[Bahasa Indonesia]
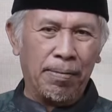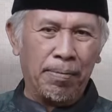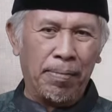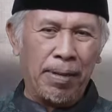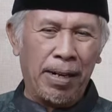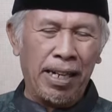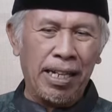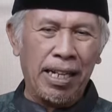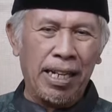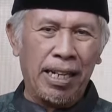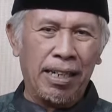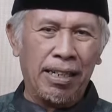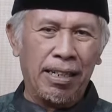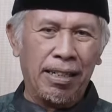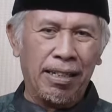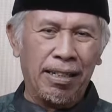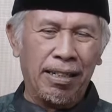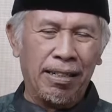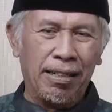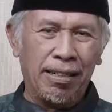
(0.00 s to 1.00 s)
baik
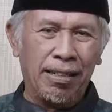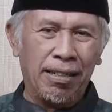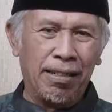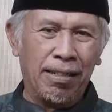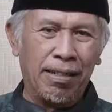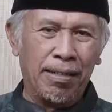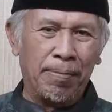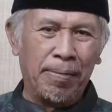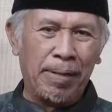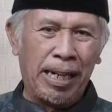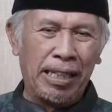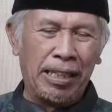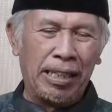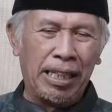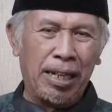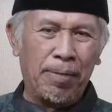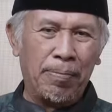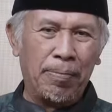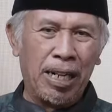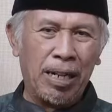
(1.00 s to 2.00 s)
uh,
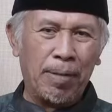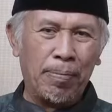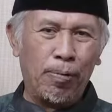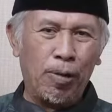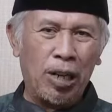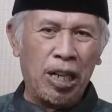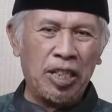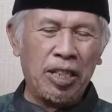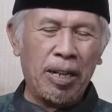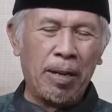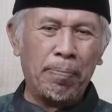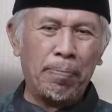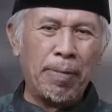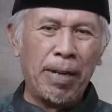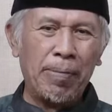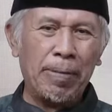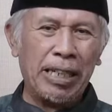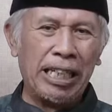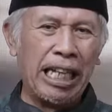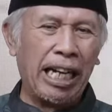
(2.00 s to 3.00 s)
manta marapula
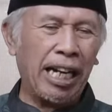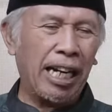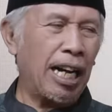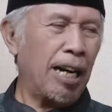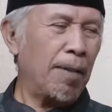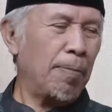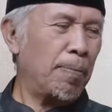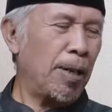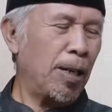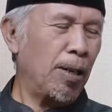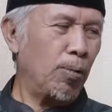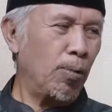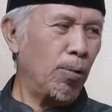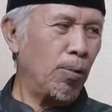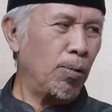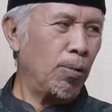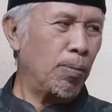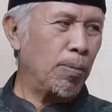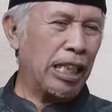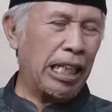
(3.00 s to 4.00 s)
sampai batagak
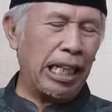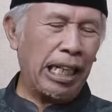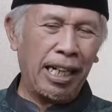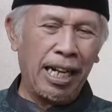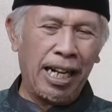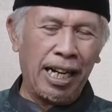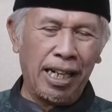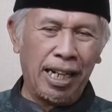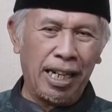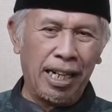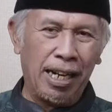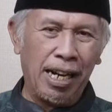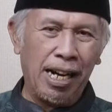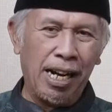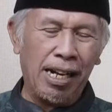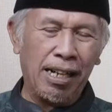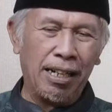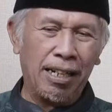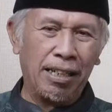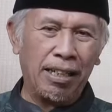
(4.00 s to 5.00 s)
pengulu batagak
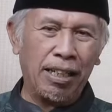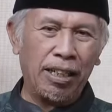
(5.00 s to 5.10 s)
gadang. Mm -hmm.